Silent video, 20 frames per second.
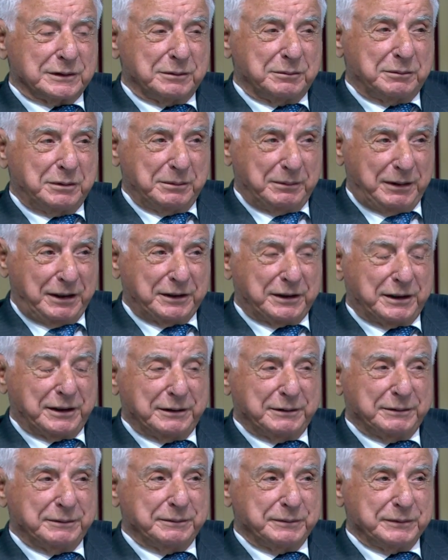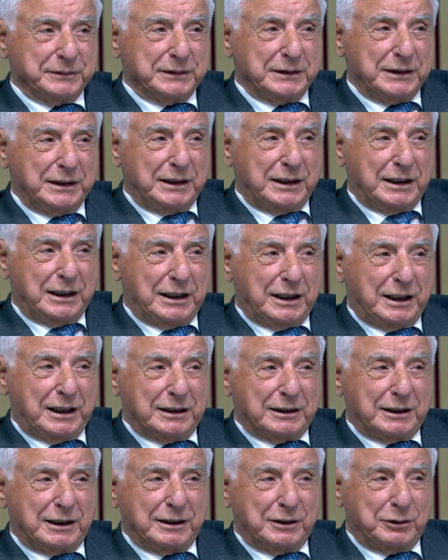بمعنى
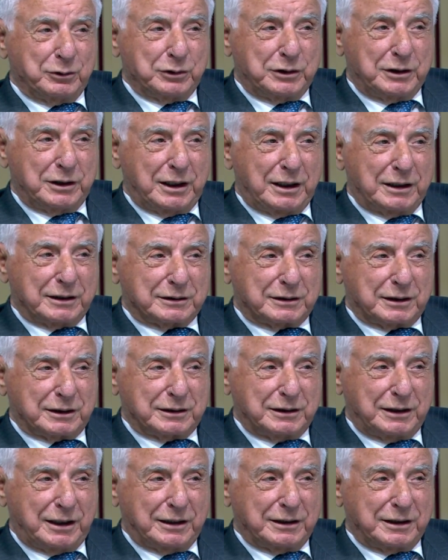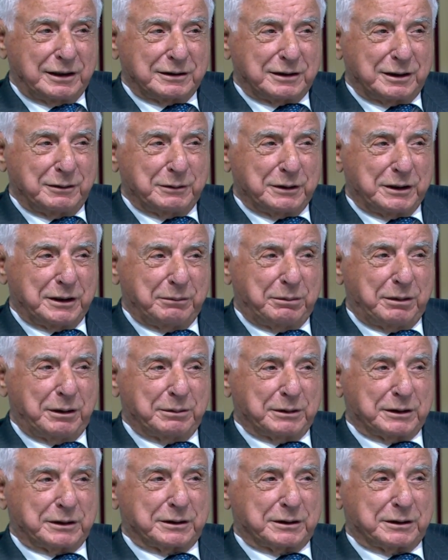أن اليهودي لا يستطيع أن ينزل من دبابته